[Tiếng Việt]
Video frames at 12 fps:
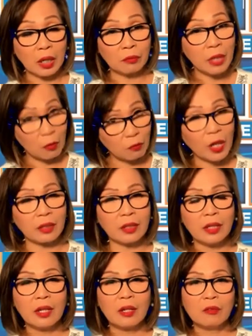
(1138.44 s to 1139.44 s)
đạo Phật,
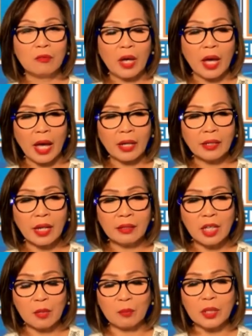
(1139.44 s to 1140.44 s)
và anh đã
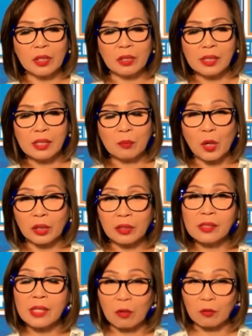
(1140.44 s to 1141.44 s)
tìm được cái sự
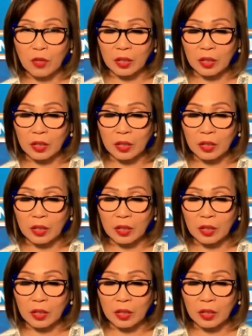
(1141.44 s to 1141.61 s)
practice đạo Phật